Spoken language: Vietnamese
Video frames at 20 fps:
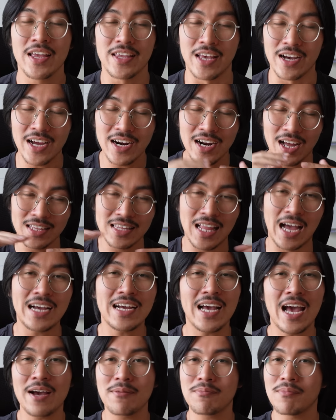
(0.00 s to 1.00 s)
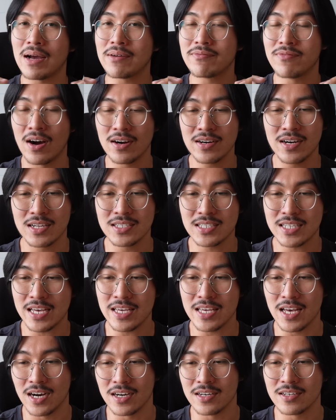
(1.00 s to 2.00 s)
Những cái nền tảng khác bạn vẫn nên
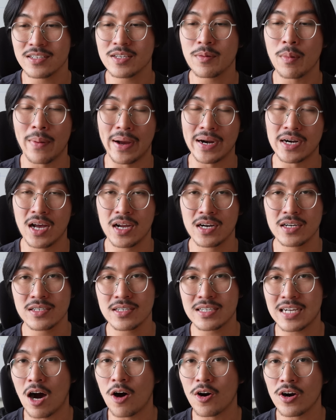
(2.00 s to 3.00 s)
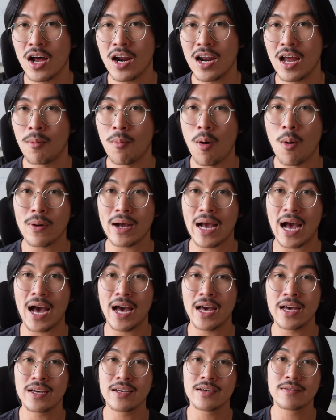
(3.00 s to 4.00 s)
xây dựng, nhưng mà bạn nên coi nó là một
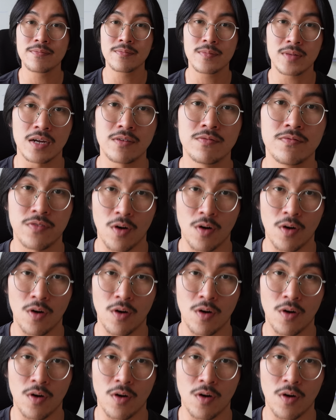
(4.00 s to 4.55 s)
cái kênh